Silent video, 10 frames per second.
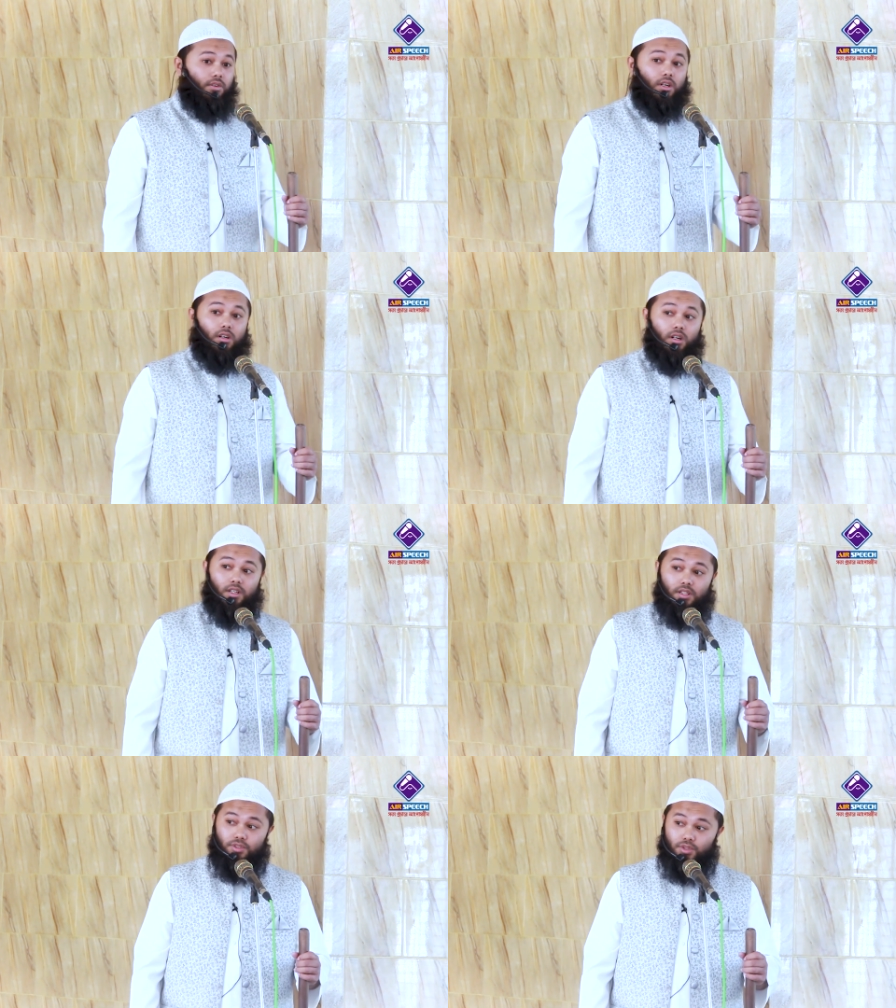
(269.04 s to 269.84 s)

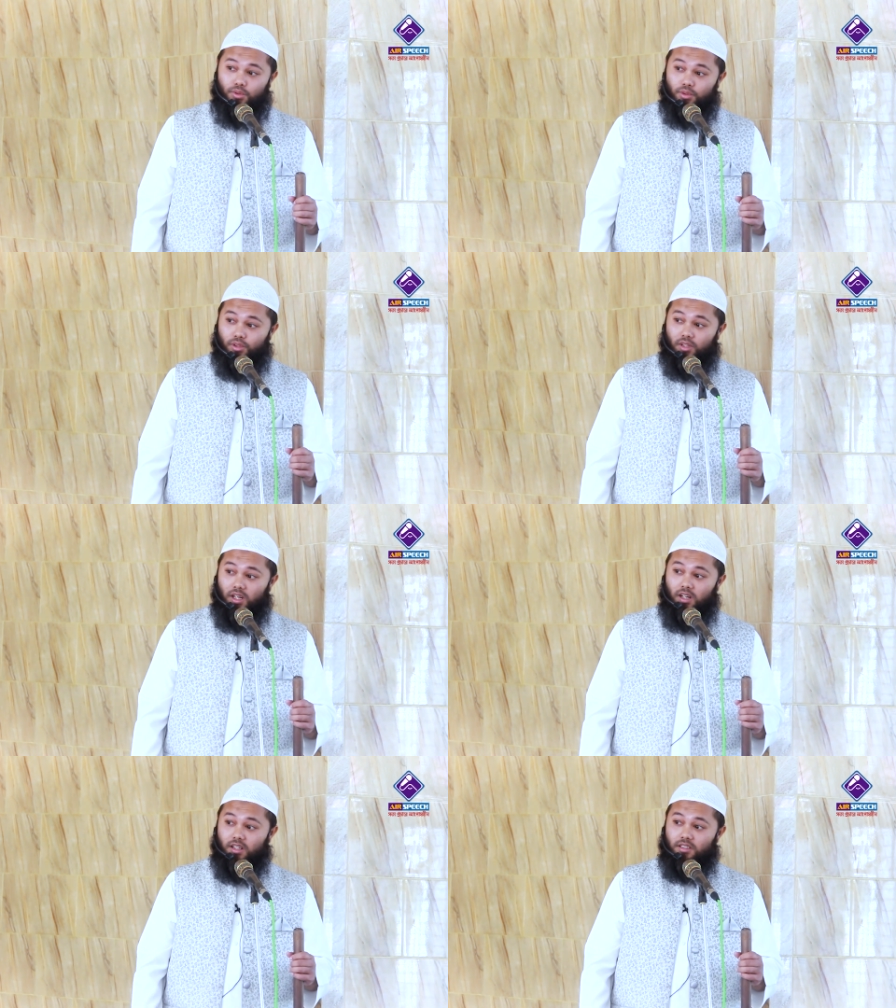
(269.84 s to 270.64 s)
ফকর
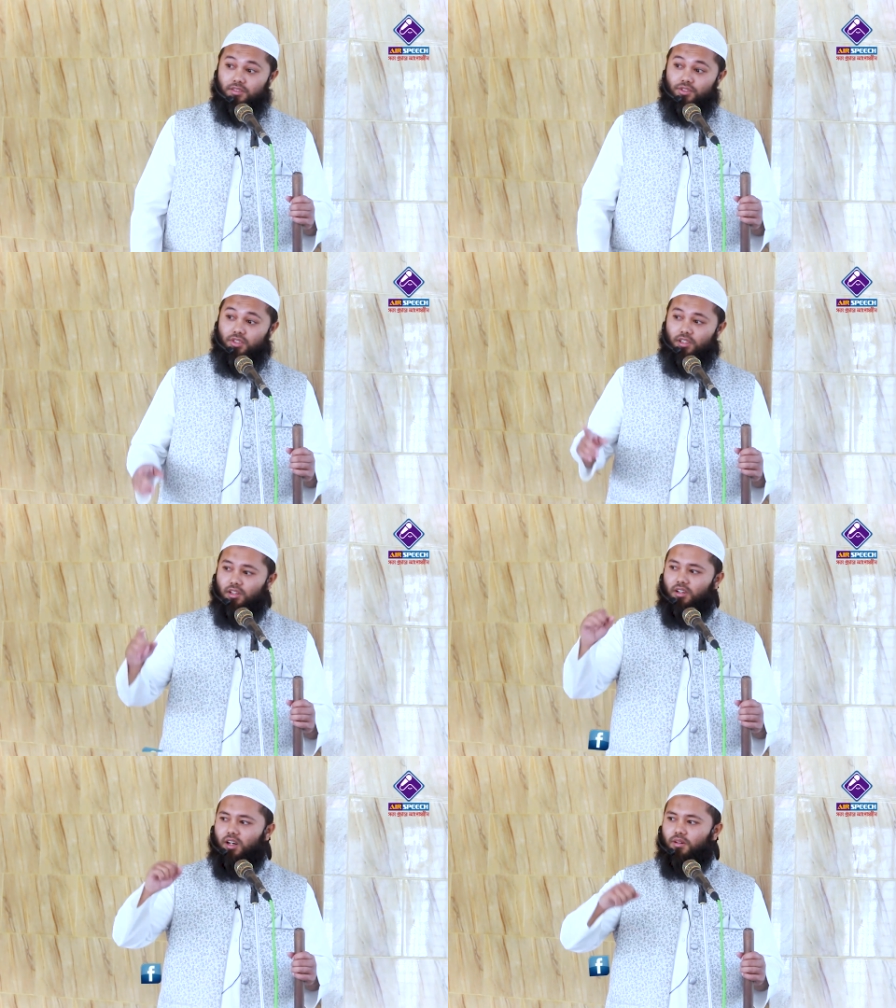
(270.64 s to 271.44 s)
রসুল্লাহ
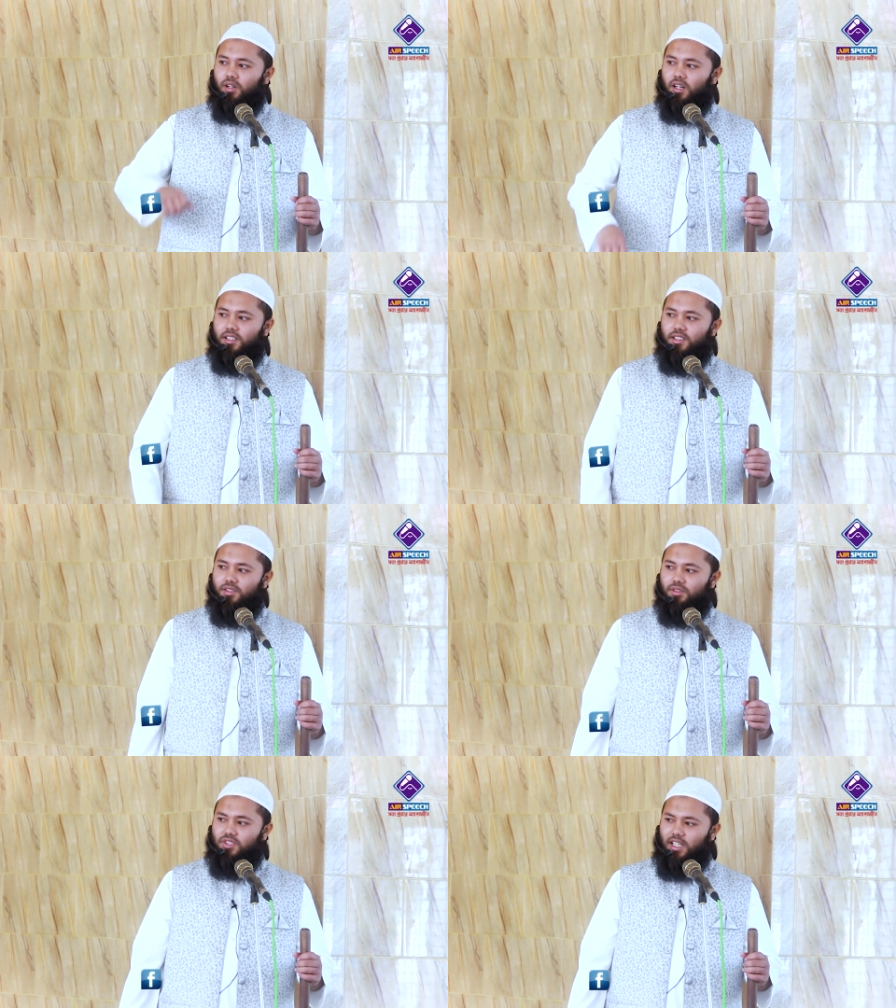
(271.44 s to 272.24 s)
সাল্লাহ
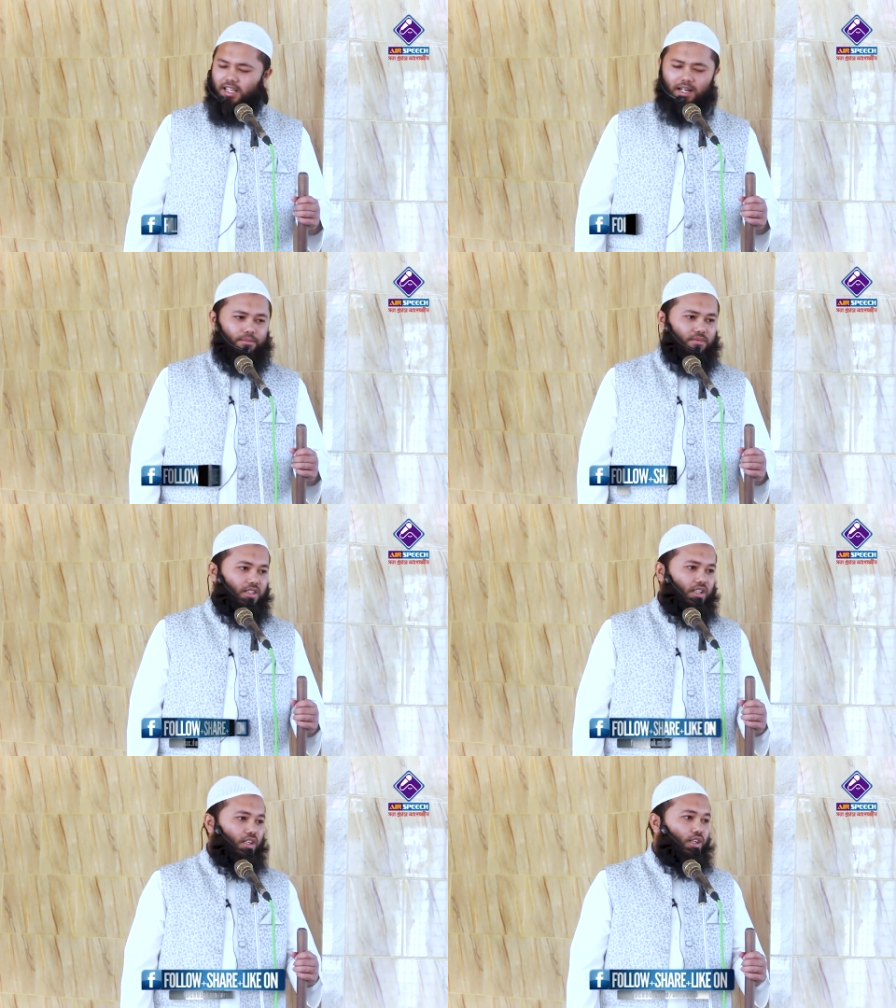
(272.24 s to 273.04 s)
আলহি ওসাল্লাম
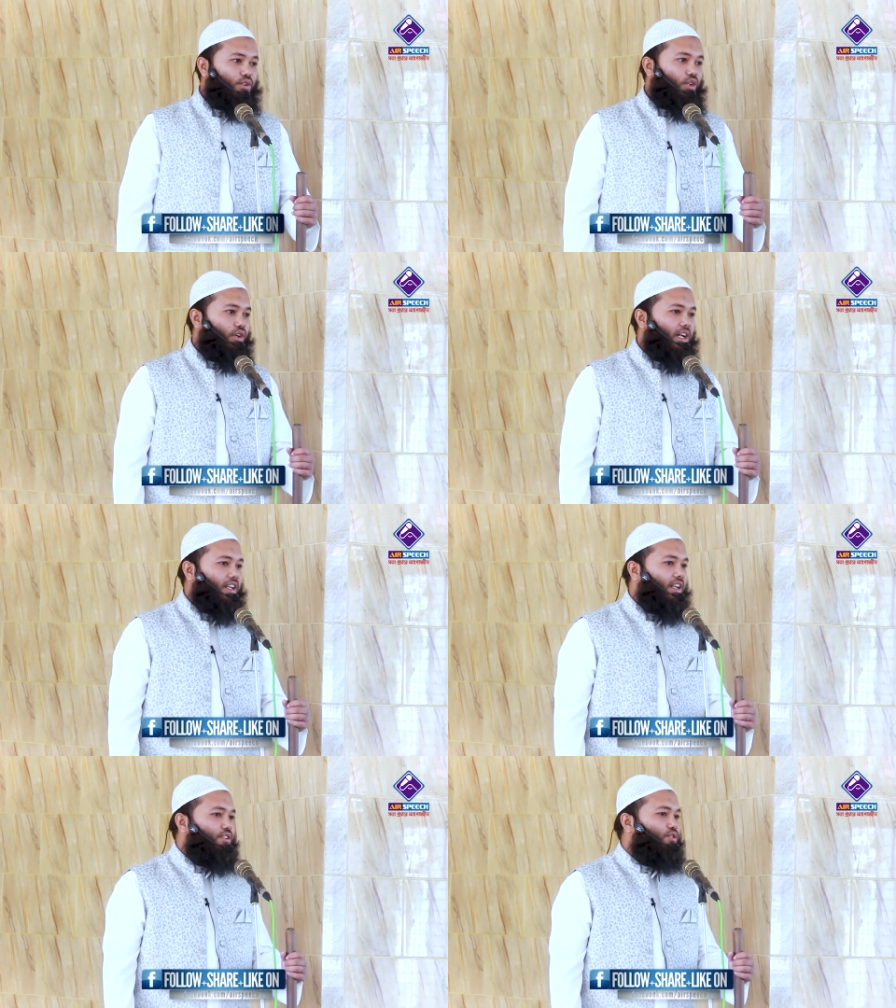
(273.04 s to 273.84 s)
তখন
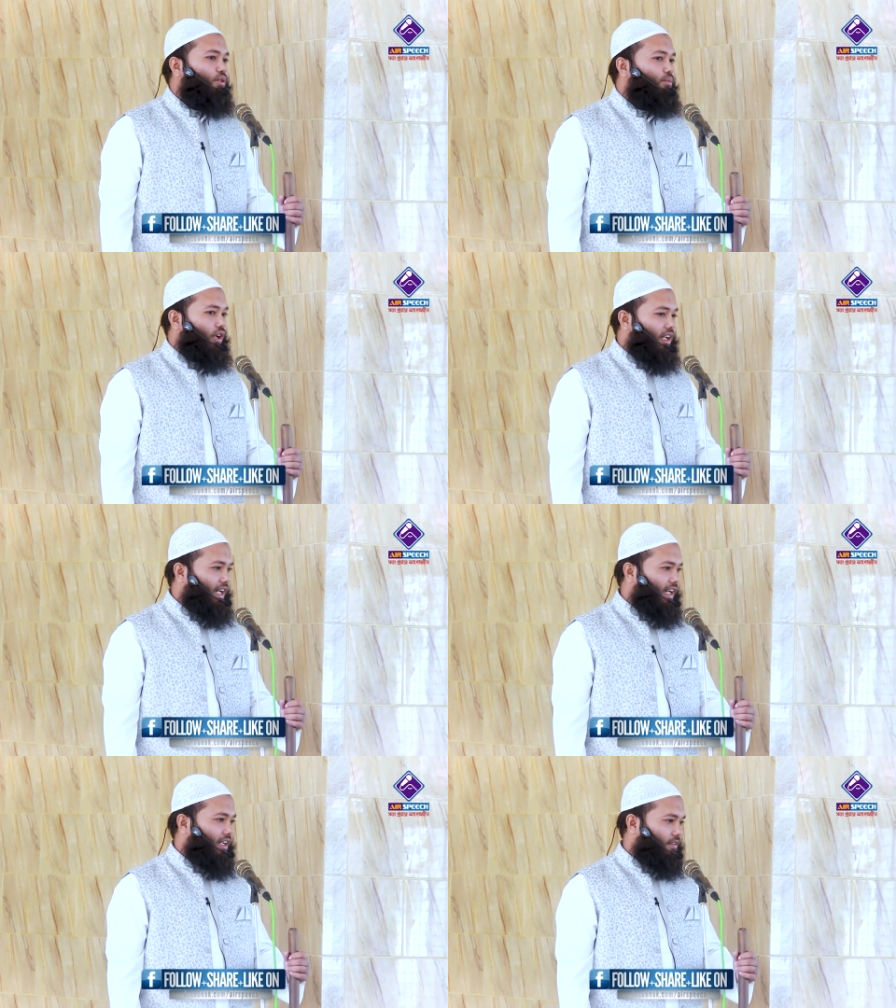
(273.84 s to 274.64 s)
আল্লাহ রসুল
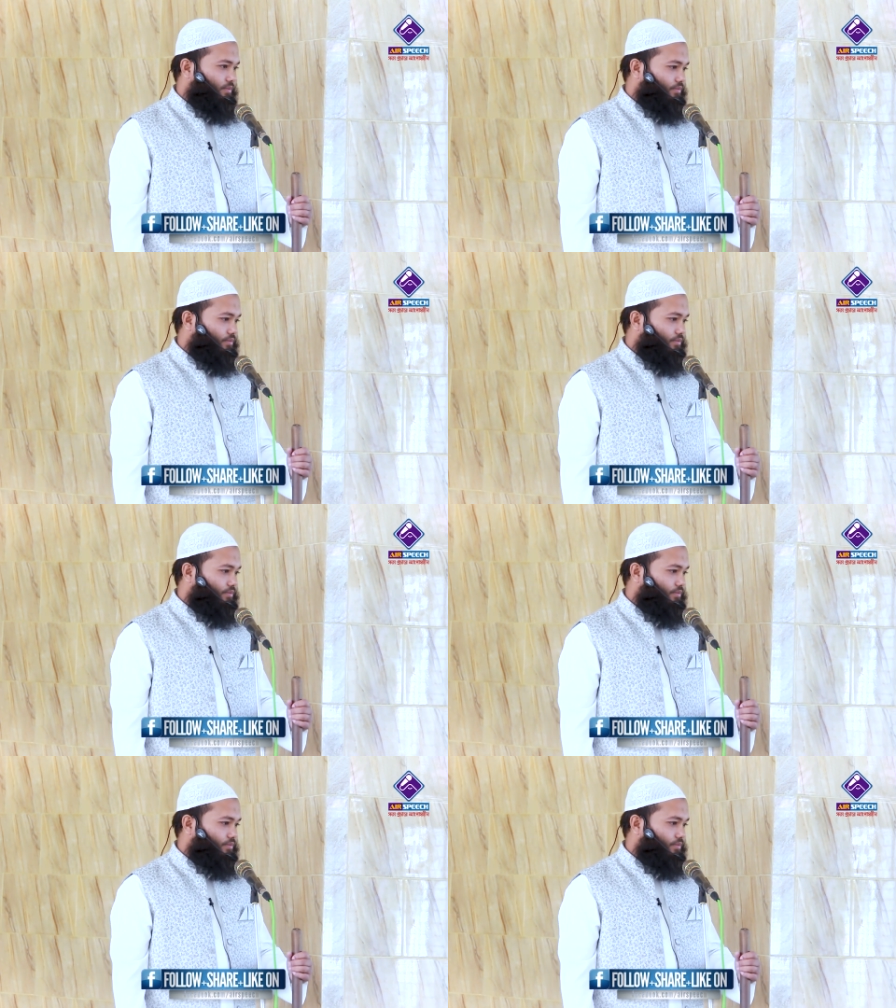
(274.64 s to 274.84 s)
বললেন